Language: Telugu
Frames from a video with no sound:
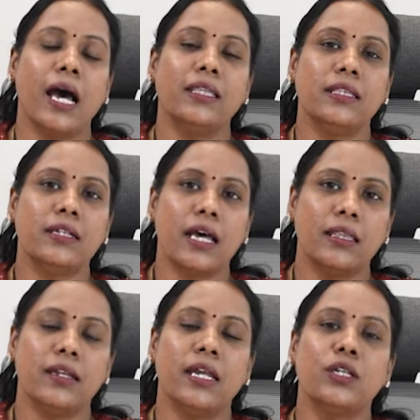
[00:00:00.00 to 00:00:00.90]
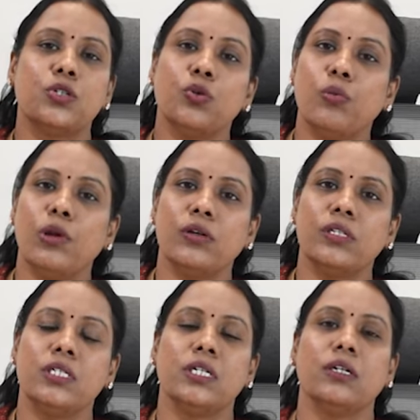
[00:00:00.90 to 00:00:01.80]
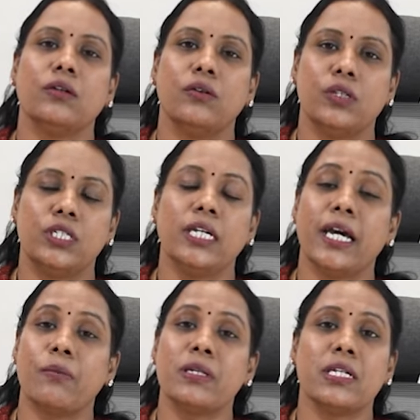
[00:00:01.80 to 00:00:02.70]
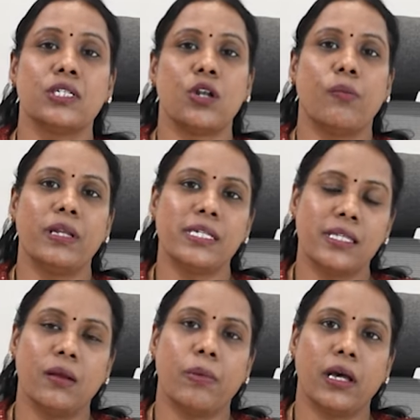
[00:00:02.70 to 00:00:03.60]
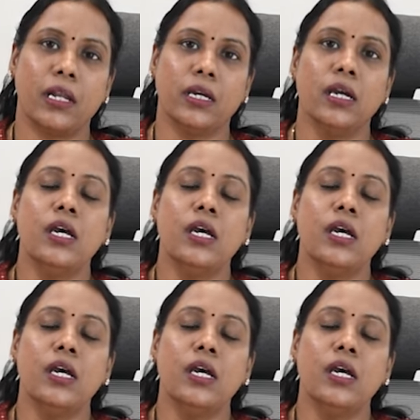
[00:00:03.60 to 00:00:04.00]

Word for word: అదంతటా అదనే ట్యూబ్లోంచి వచ్చి గర్భసంచి లోపల స్థిరపడాలి